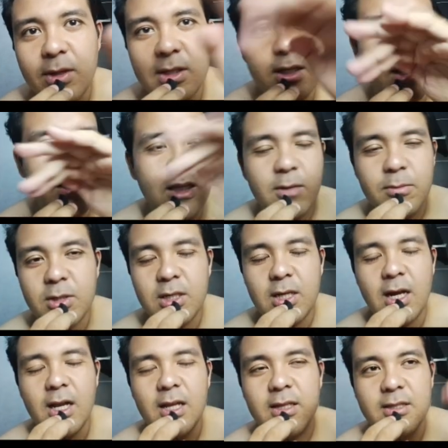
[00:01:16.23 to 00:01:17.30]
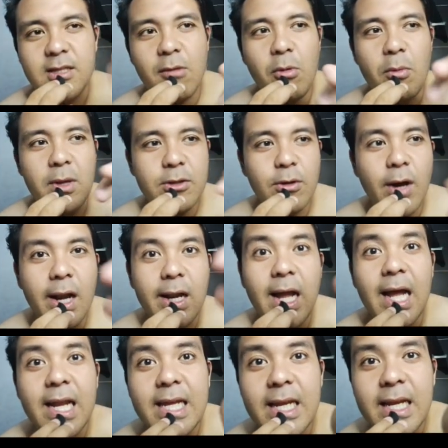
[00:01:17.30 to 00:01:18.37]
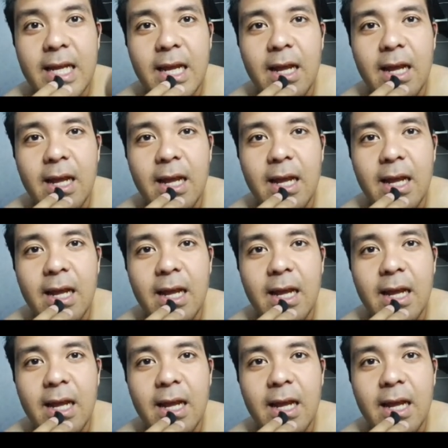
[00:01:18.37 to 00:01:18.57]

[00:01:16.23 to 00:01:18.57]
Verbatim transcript: kompetisi lintas server eh, besok karena hari